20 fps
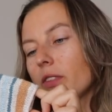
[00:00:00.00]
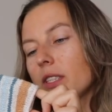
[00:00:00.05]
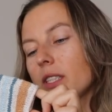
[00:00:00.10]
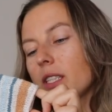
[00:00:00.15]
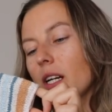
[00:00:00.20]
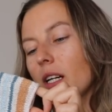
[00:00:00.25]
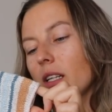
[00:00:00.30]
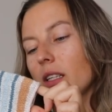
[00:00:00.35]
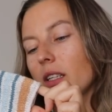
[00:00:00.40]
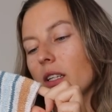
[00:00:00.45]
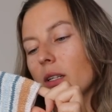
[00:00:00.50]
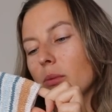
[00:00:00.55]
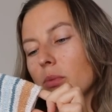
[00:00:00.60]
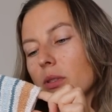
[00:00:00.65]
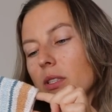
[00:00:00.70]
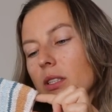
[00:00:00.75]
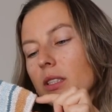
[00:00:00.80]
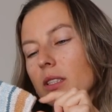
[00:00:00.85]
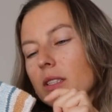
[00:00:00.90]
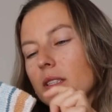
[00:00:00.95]
В идеале я
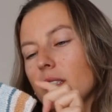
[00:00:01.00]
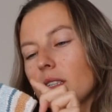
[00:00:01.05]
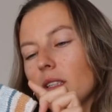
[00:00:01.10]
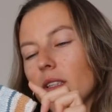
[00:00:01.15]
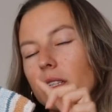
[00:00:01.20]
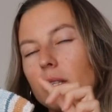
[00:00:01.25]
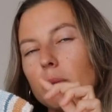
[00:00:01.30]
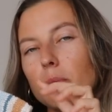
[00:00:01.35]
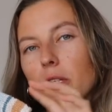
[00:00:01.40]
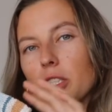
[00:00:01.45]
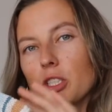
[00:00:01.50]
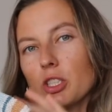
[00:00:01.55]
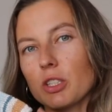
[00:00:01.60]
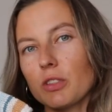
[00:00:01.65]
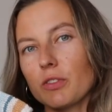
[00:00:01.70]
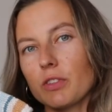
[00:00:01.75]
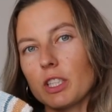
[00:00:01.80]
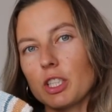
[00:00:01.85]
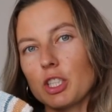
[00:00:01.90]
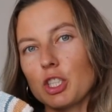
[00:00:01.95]
бы здесь сделала
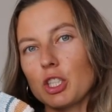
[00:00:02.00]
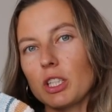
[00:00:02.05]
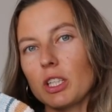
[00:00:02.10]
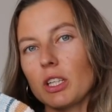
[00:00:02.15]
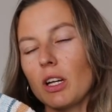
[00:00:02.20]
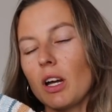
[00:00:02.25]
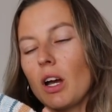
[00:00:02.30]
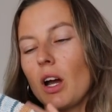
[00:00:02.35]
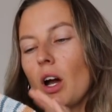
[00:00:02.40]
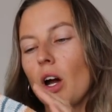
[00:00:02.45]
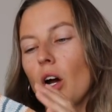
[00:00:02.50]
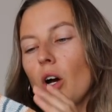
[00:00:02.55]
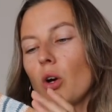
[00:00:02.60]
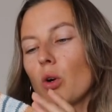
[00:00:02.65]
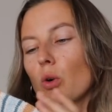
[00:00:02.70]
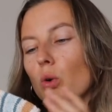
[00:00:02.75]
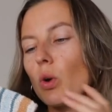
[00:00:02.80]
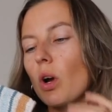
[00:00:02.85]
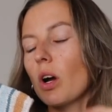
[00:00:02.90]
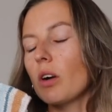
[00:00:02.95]
небольшие вточные
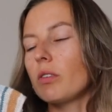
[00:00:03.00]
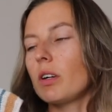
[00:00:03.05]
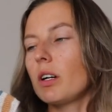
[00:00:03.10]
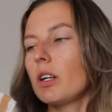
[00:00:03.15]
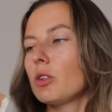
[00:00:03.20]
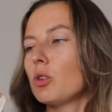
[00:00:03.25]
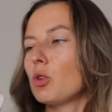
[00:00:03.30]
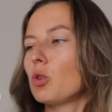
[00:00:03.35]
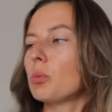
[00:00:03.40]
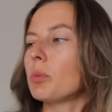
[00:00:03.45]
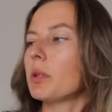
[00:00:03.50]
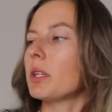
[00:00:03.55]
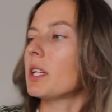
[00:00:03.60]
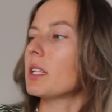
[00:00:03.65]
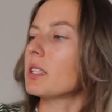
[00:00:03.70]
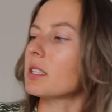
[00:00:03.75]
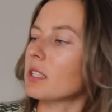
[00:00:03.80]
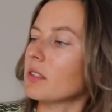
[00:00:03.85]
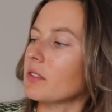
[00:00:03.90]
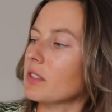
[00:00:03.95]
рукава, но у
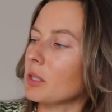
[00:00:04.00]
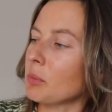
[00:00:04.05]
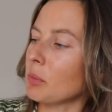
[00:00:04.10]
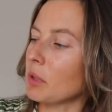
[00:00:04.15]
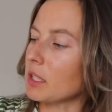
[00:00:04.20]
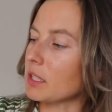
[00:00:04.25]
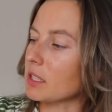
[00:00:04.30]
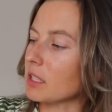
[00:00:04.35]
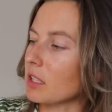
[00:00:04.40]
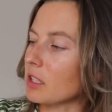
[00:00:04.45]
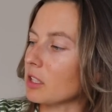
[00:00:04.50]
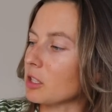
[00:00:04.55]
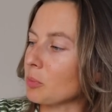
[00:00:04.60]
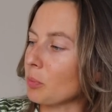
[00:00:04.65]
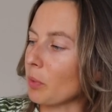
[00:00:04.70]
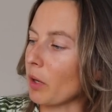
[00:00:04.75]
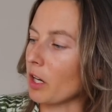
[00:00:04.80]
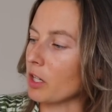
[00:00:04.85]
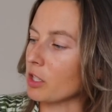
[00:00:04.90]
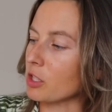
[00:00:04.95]
меня совсем не осталось
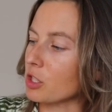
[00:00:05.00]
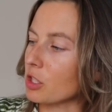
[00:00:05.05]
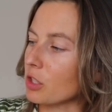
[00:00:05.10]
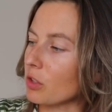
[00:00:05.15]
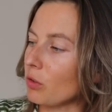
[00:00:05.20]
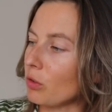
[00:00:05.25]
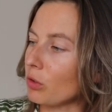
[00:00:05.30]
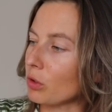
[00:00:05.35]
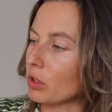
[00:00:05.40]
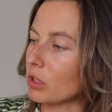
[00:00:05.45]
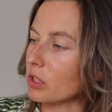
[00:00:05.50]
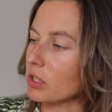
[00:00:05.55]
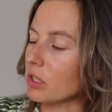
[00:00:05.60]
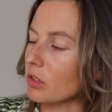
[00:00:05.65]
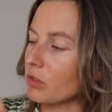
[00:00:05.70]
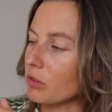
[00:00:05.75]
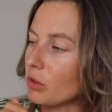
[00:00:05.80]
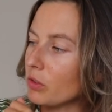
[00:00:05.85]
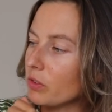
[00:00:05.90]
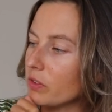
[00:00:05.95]
пряжи вот
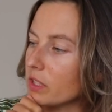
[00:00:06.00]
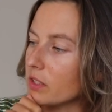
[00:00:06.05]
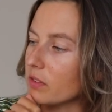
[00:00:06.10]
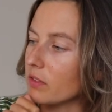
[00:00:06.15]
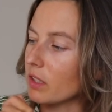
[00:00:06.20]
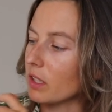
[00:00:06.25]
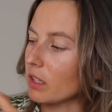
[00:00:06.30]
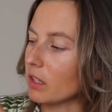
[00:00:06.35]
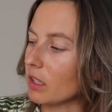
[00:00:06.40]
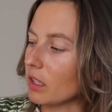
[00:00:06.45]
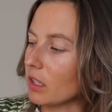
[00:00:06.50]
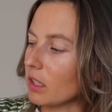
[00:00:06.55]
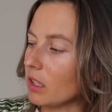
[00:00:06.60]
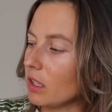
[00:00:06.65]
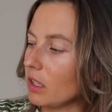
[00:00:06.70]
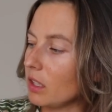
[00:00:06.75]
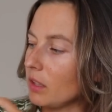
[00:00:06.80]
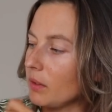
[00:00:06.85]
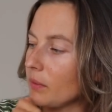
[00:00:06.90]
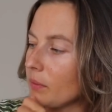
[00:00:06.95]
основного цвета
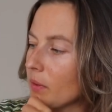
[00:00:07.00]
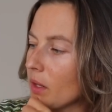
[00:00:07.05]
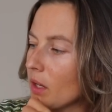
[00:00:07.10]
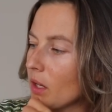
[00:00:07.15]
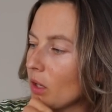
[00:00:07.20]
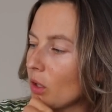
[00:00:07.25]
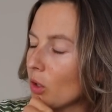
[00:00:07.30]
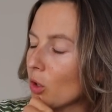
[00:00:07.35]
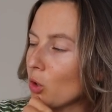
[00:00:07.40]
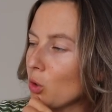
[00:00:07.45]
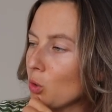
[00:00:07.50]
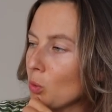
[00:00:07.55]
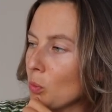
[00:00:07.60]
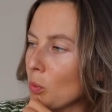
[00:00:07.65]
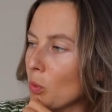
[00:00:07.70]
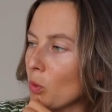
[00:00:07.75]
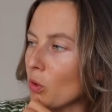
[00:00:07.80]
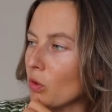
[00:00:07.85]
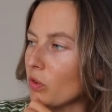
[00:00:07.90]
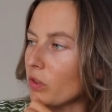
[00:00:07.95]
и
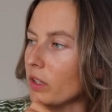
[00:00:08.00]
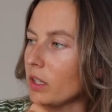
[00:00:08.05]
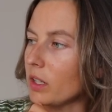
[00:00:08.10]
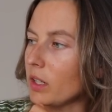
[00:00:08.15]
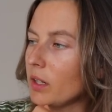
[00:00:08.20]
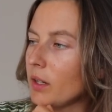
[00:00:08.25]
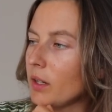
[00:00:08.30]
голубого.